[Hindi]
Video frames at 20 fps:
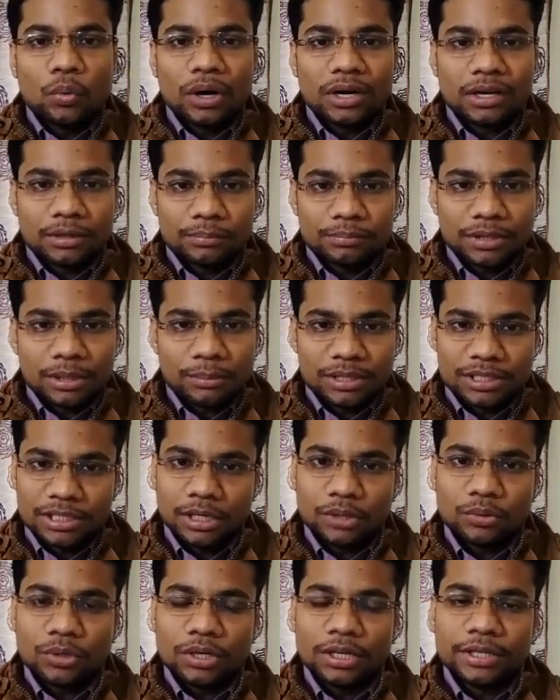वन हफ्ता
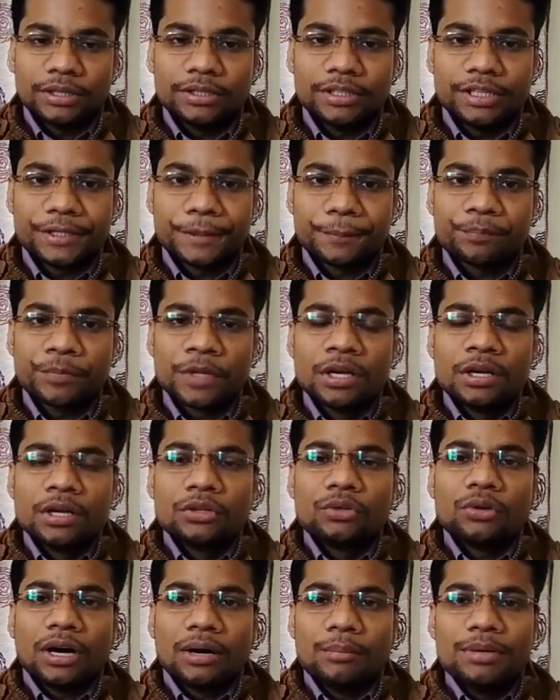बचा हुआ है ठीक
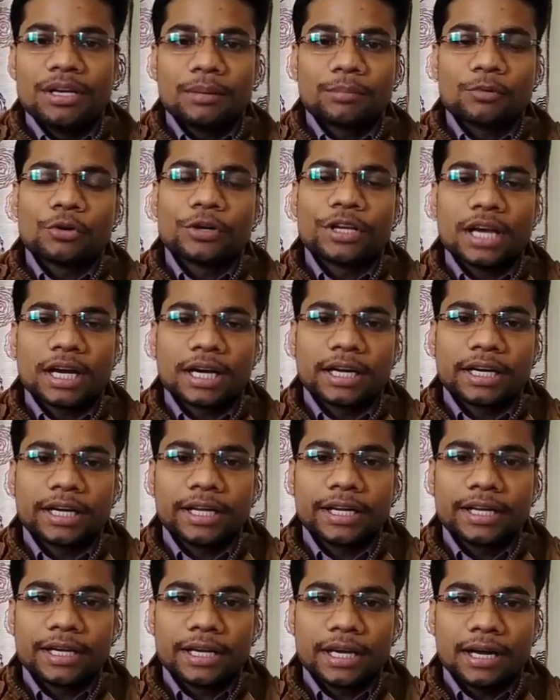तो अभी आपको क्या करना
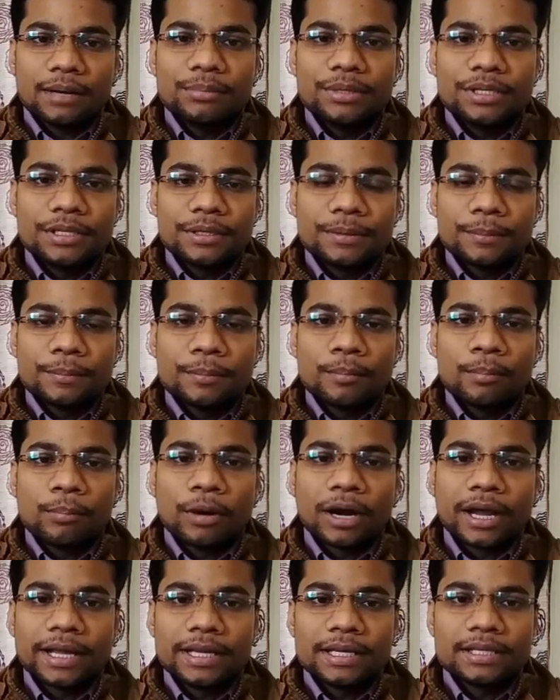है अभी
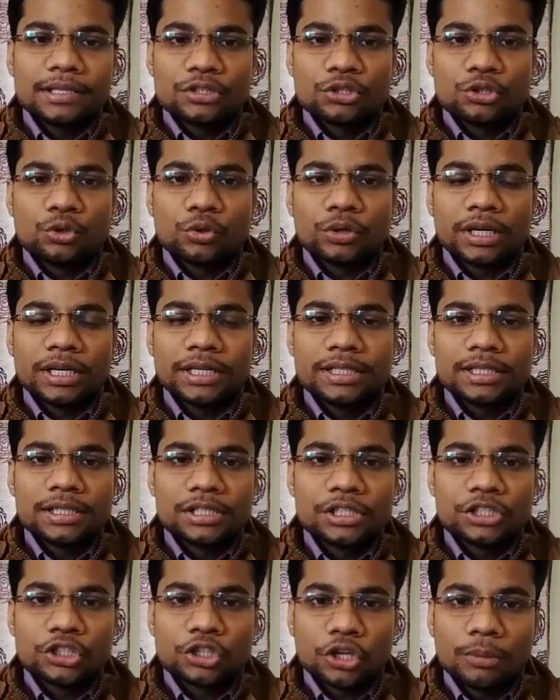पढ़ाई टोटली
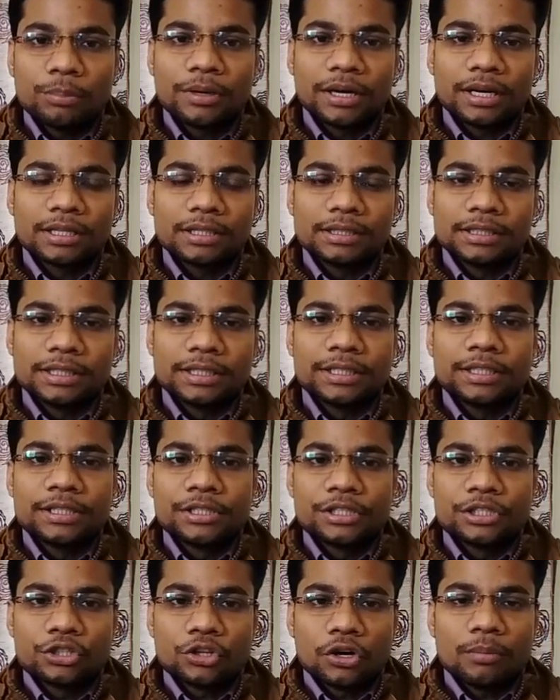स्टॉप कर दीजिए
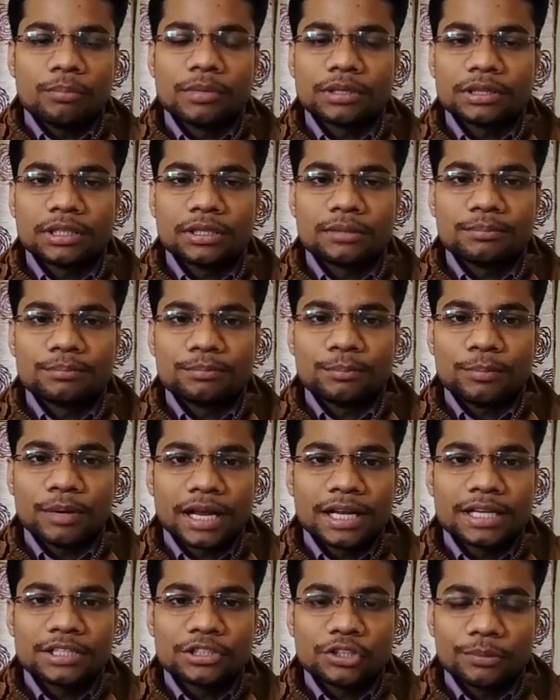स्टॉप मतलब
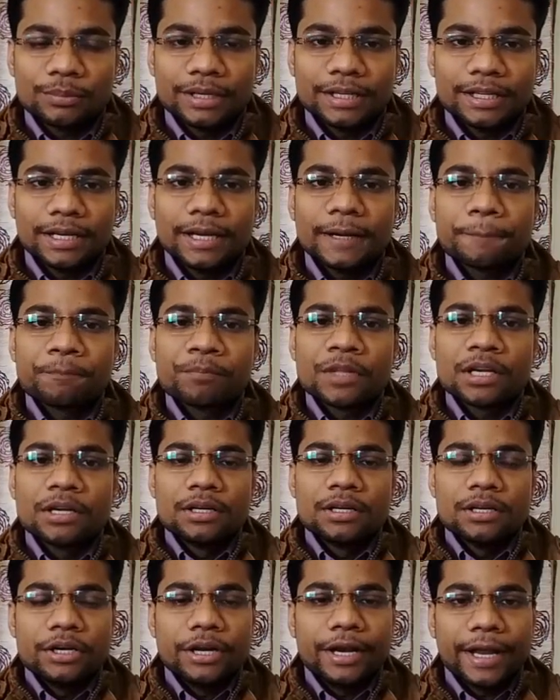पढ़ाई स्टॉप नहीं है
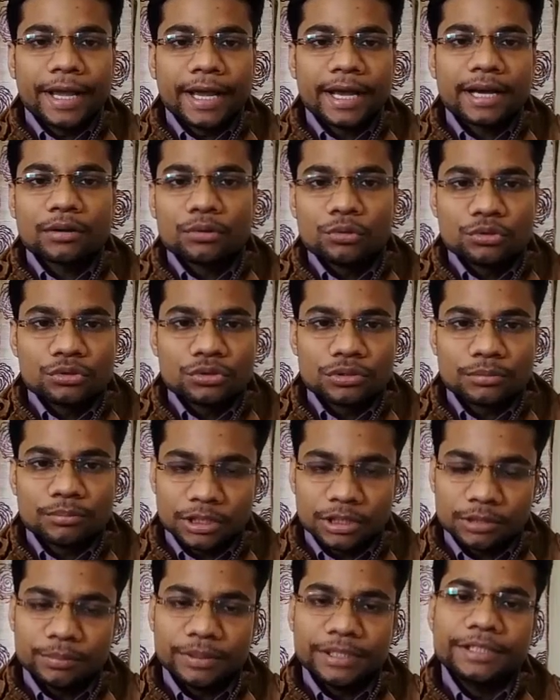नया कुछ
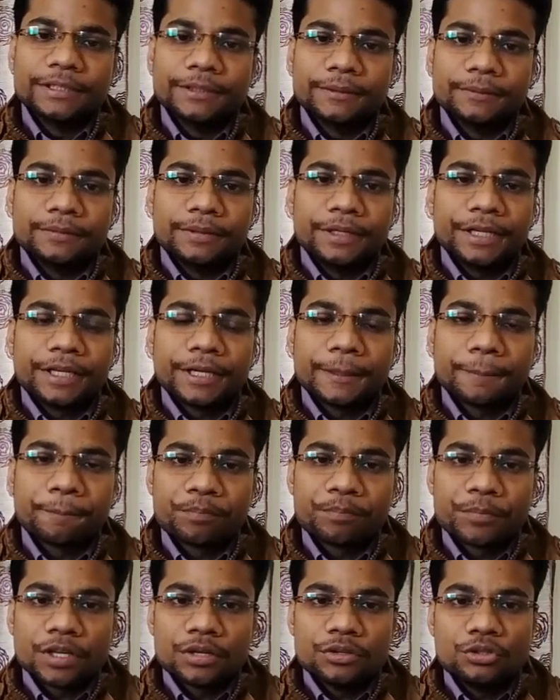मत पढ़िए ठीक है
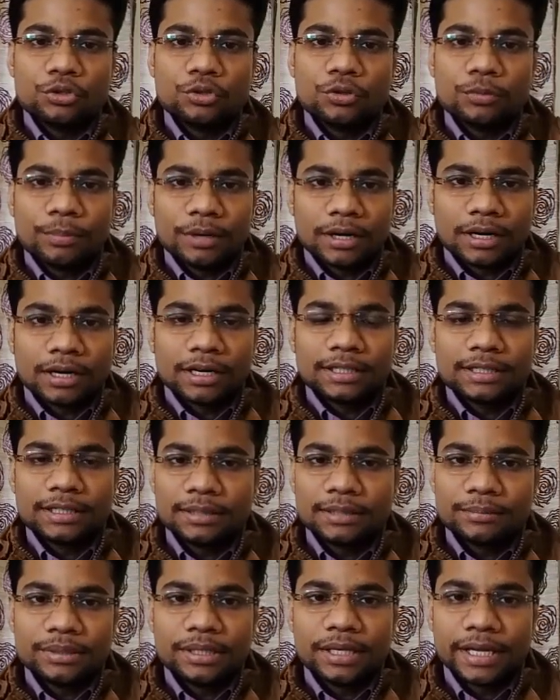जो पढ़ रहे
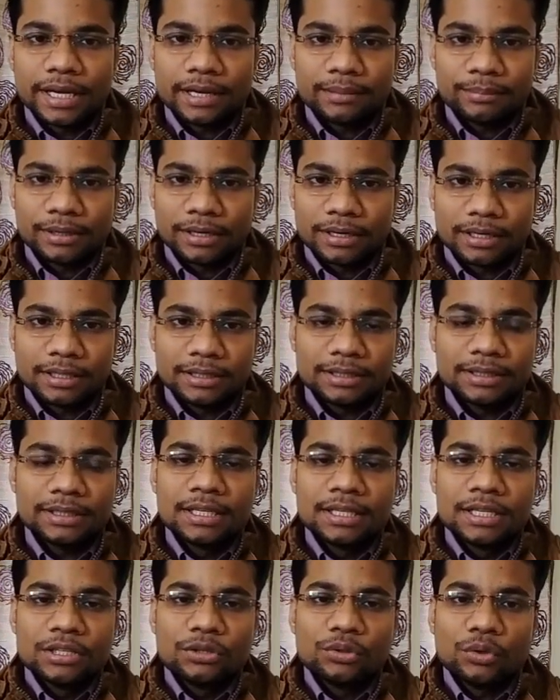थे अभी नया पढ़ रहे थे
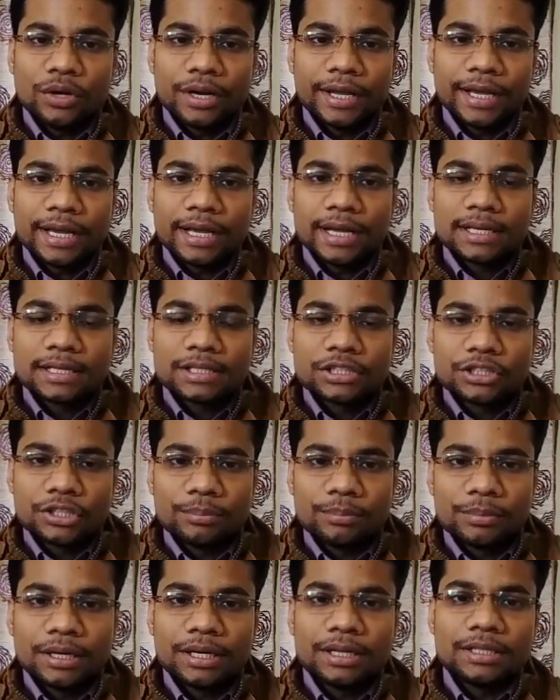तो नया
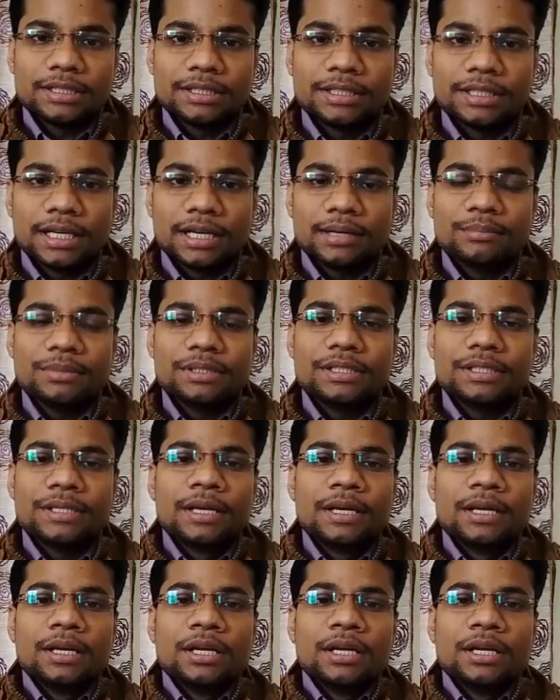स्टॉप कर दीजिए अभी